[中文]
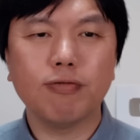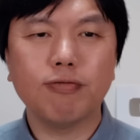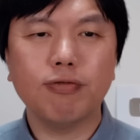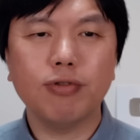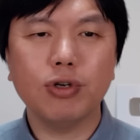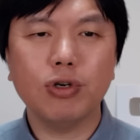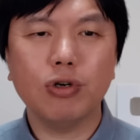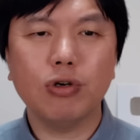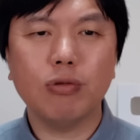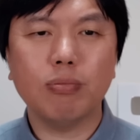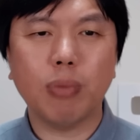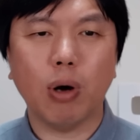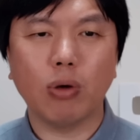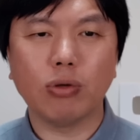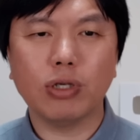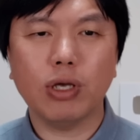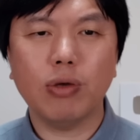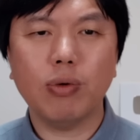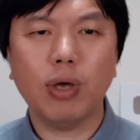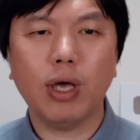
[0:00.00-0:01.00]
妇幼
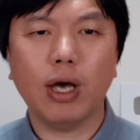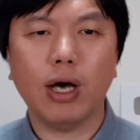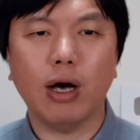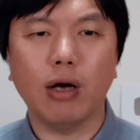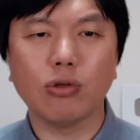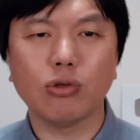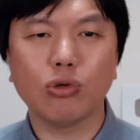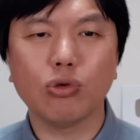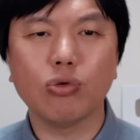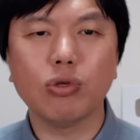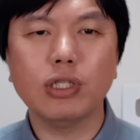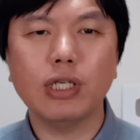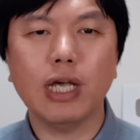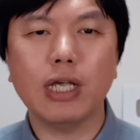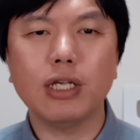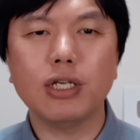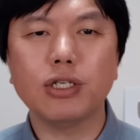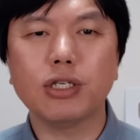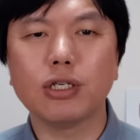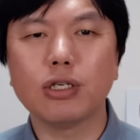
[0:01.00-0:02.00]
保健院哈，就拖
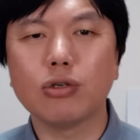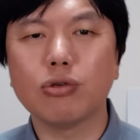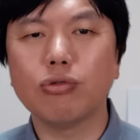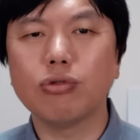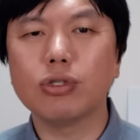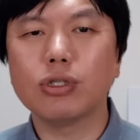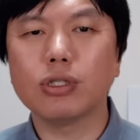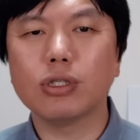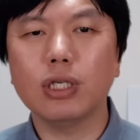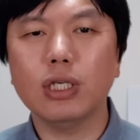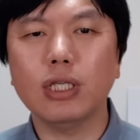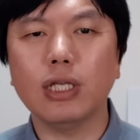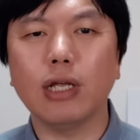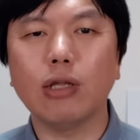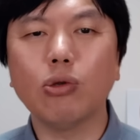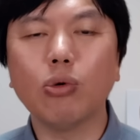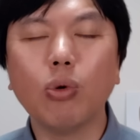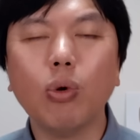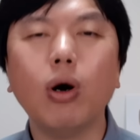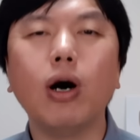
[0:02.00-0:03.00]
欠医生工资一
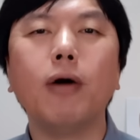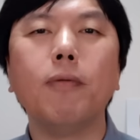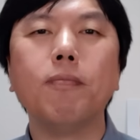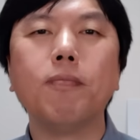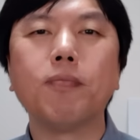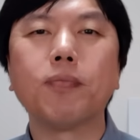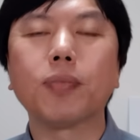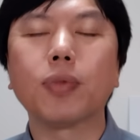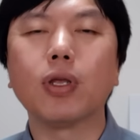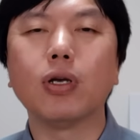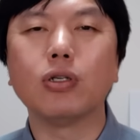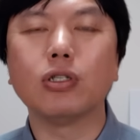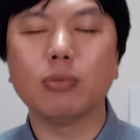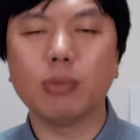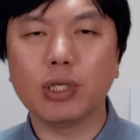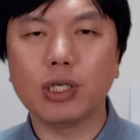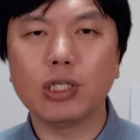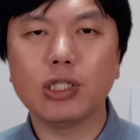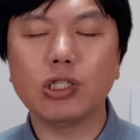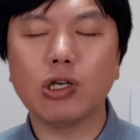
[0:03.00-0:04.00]
年多。这
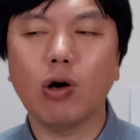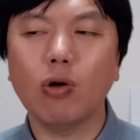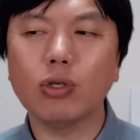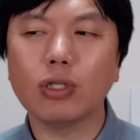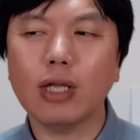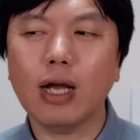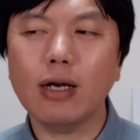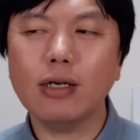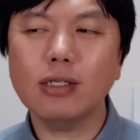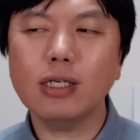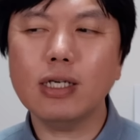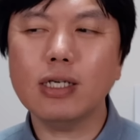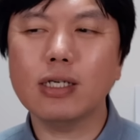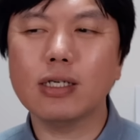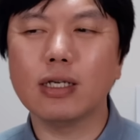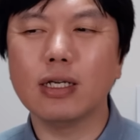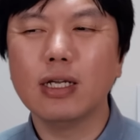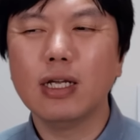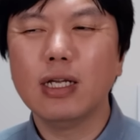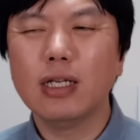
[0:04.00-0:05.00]
么一个消息，当然这
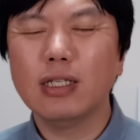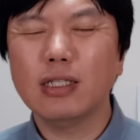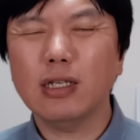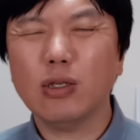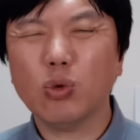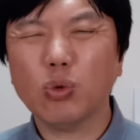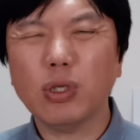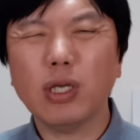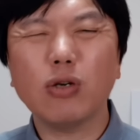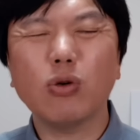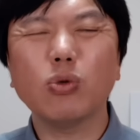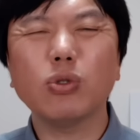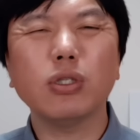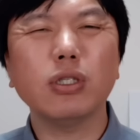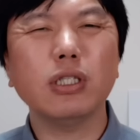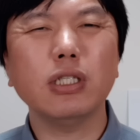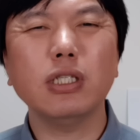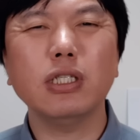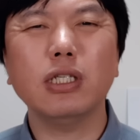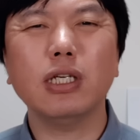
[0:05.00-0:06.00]
个像拖欠工
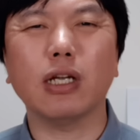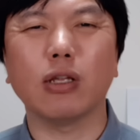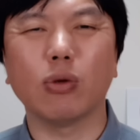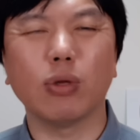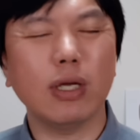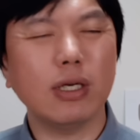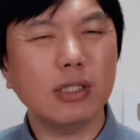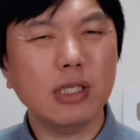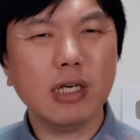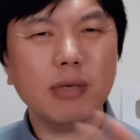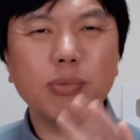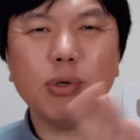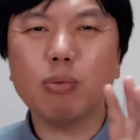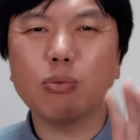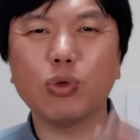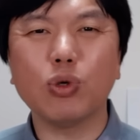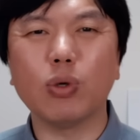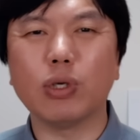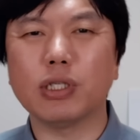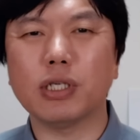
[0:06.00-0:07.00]
资信息很多，但这个
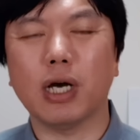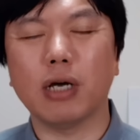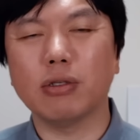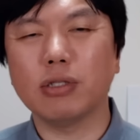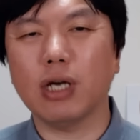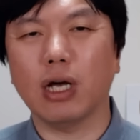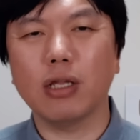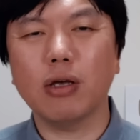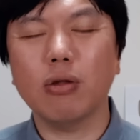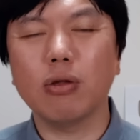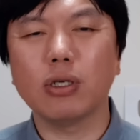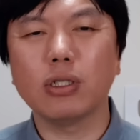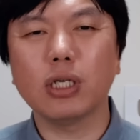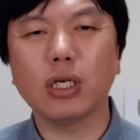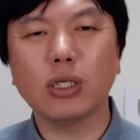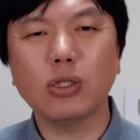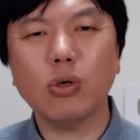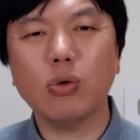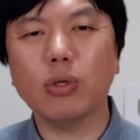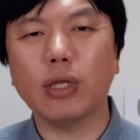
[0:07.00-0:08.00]
并不是我强强调的这
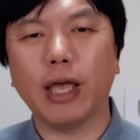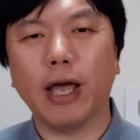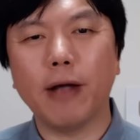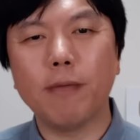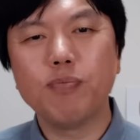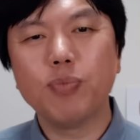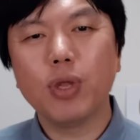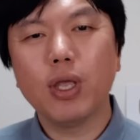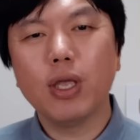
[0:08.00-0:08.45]
个重点。